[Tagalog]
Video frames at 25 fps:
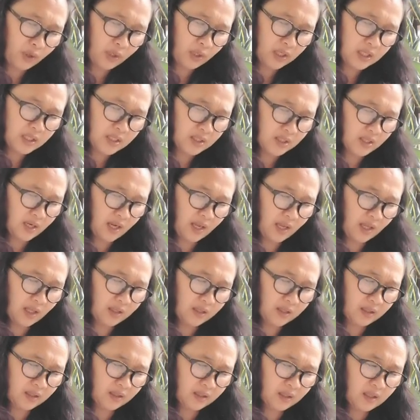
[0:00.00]

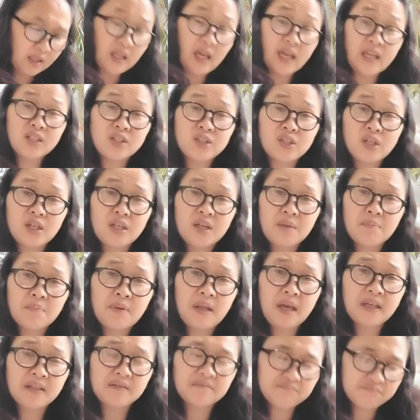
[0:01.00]
Israel, Elijah
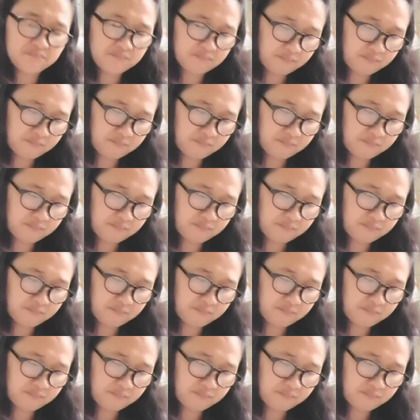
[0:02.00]
replied